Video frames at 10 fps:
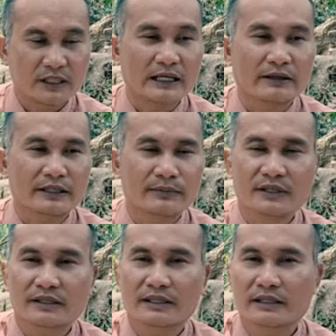khi nào tìm
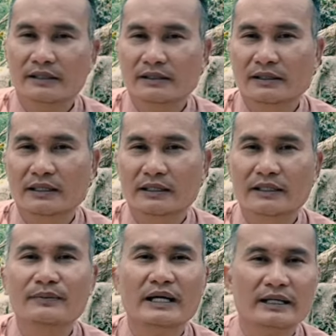được đi rồi
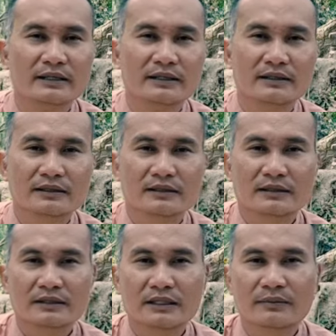thêm hai đó
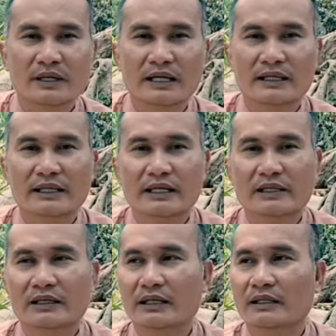nhưng mà anh hai
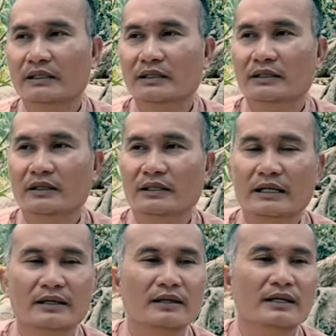anh tư nói
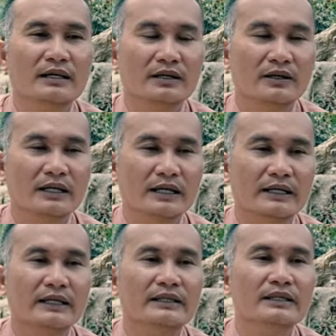là đó là gọi
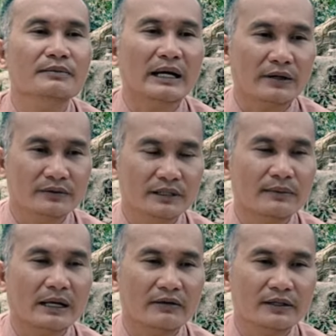là cái thức bảo
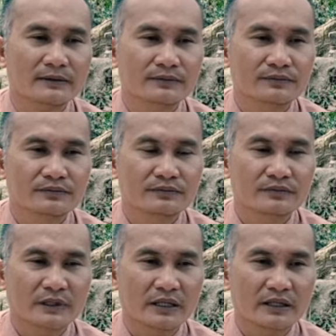thất bảo đó
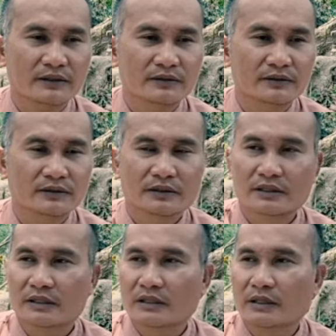vậy đó
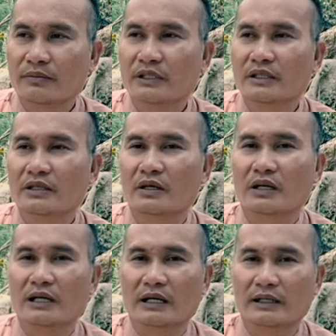giống như
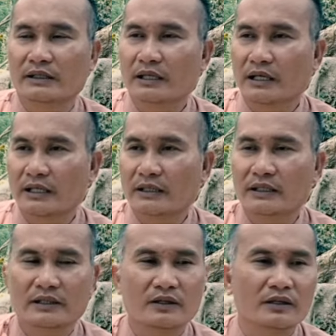còn ở đời
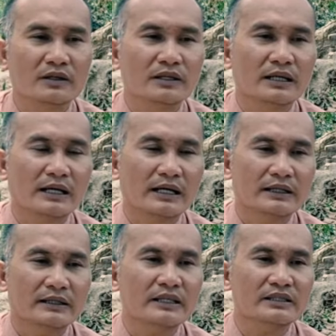thì có gọi là
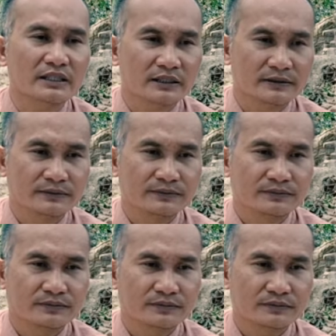thất sơn
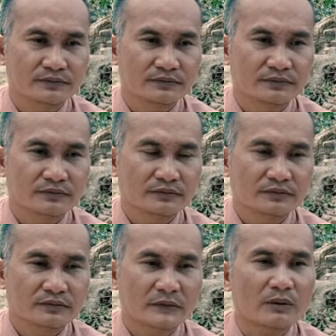
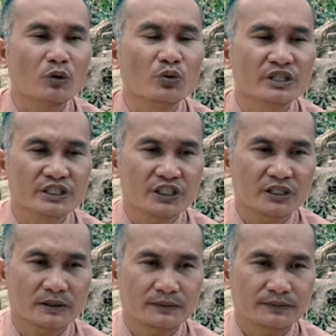thất bủ kỳ
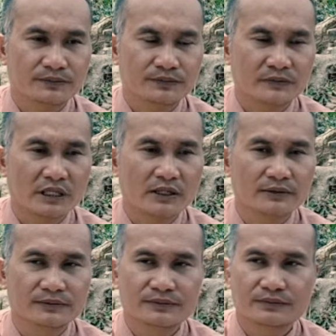sơn đó không